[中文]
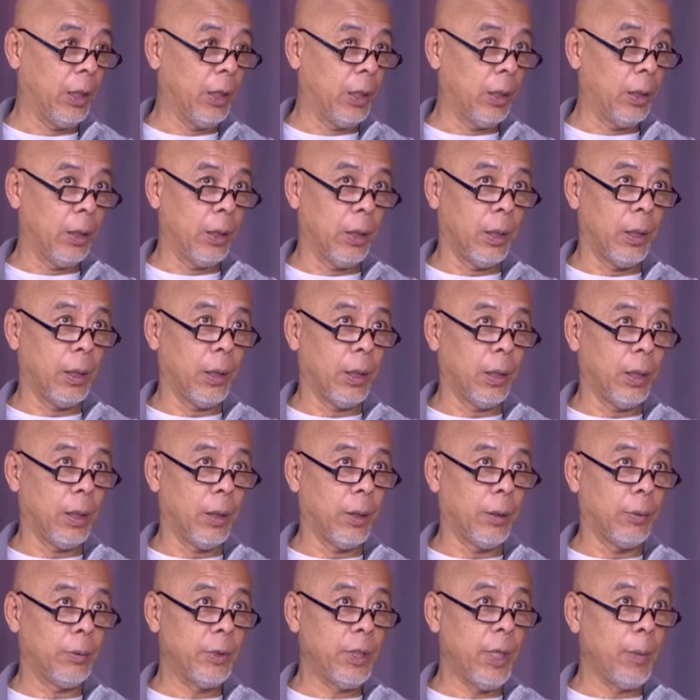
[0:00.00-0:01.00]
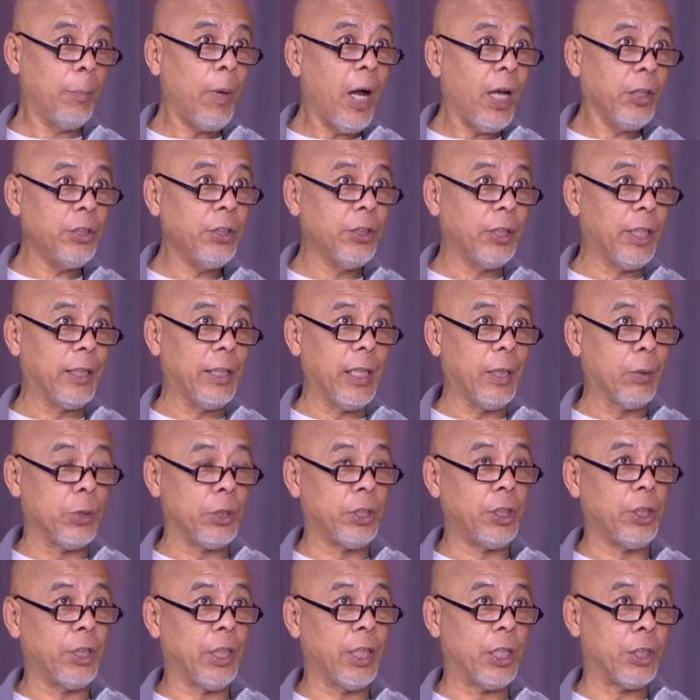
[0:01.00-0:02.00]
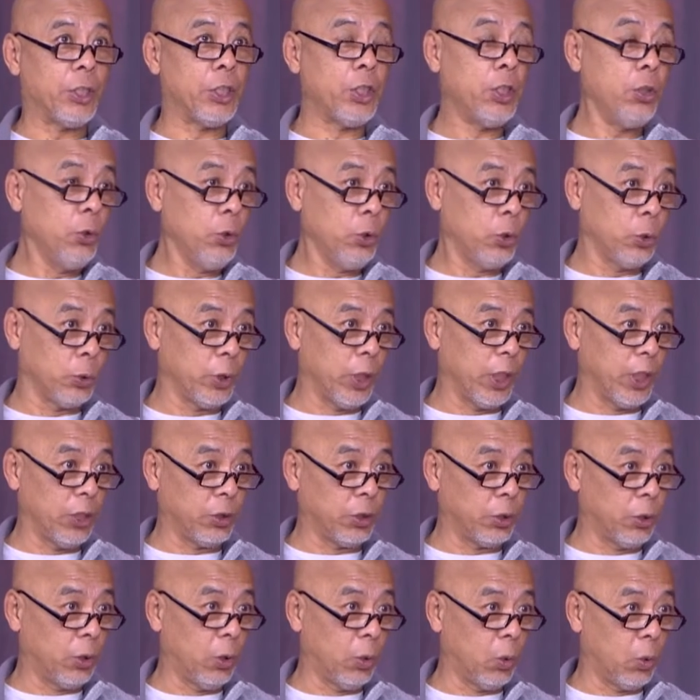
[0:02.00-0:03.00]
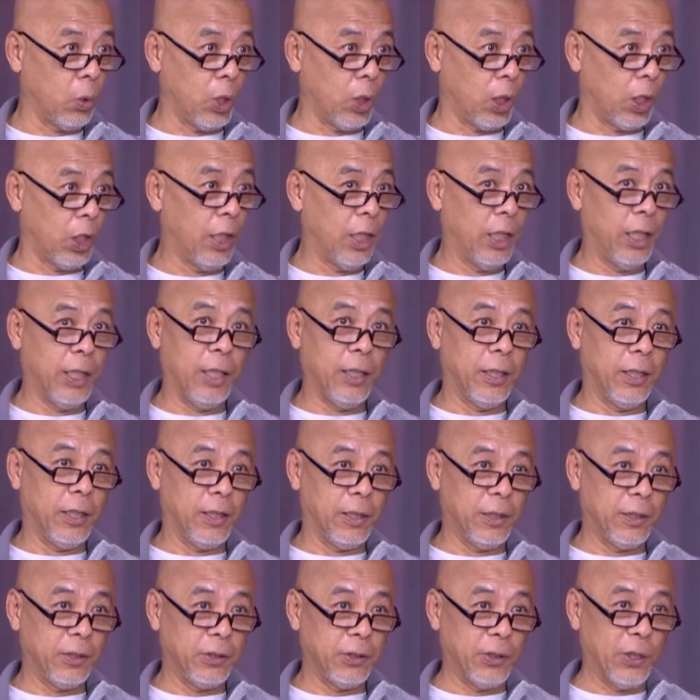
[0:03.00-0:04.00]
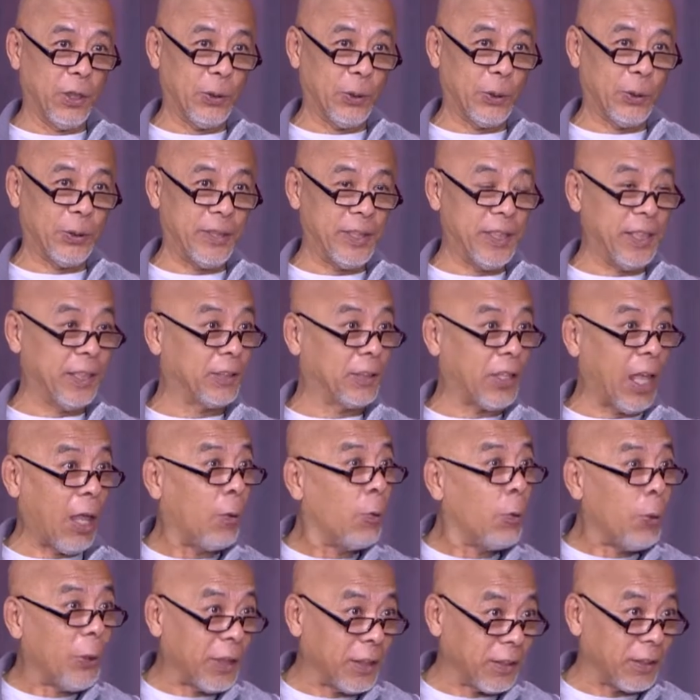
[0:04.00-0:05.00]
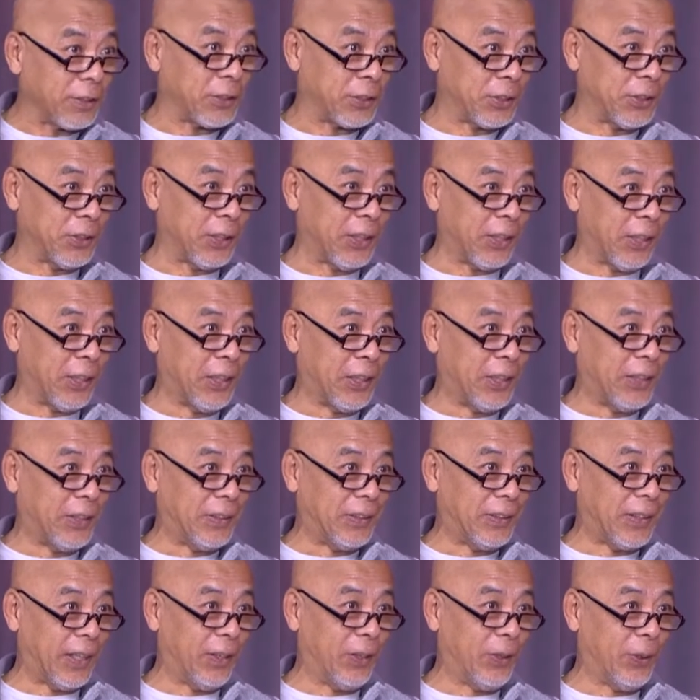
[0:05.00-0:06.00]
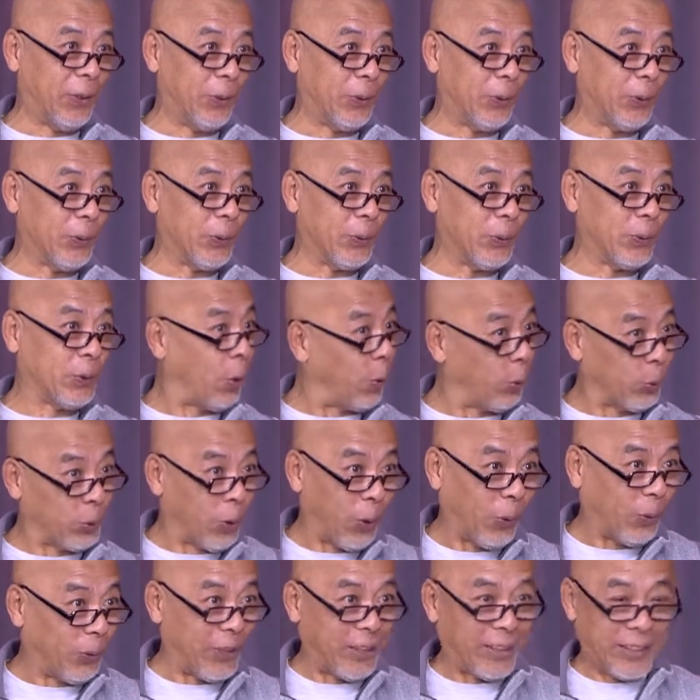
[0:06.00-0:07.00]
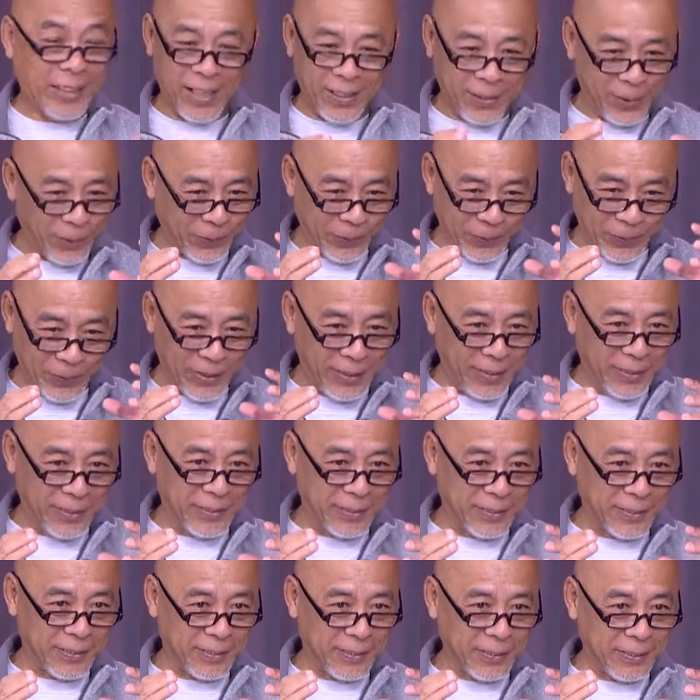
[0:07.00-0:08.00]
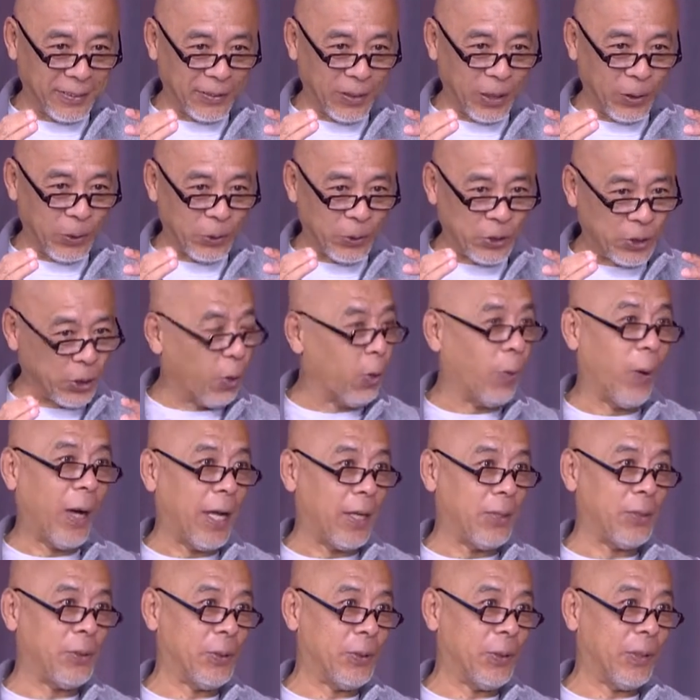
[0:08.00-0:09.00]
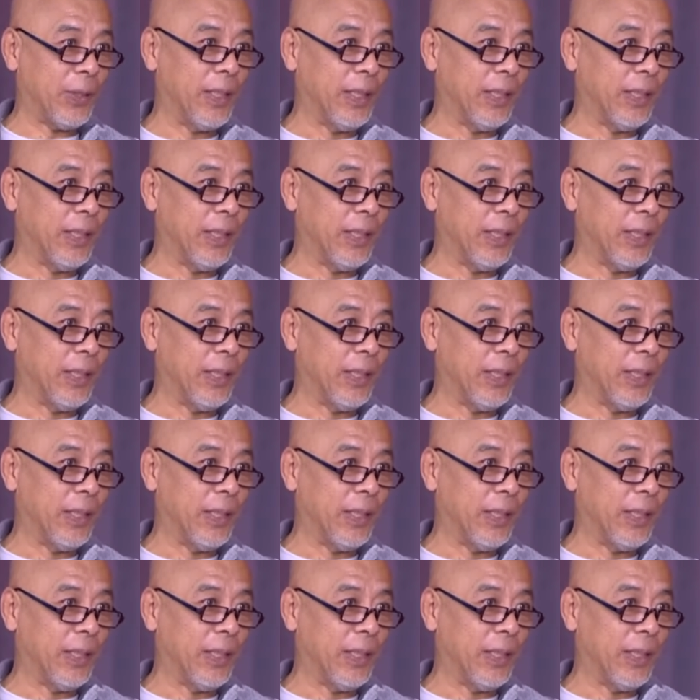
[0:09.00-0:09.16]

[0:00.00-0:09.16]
呃，在八十年代，我记得很清楚，那个时候我，呃，要借单位的车，然后偷偷的，然后呃，到郊外去。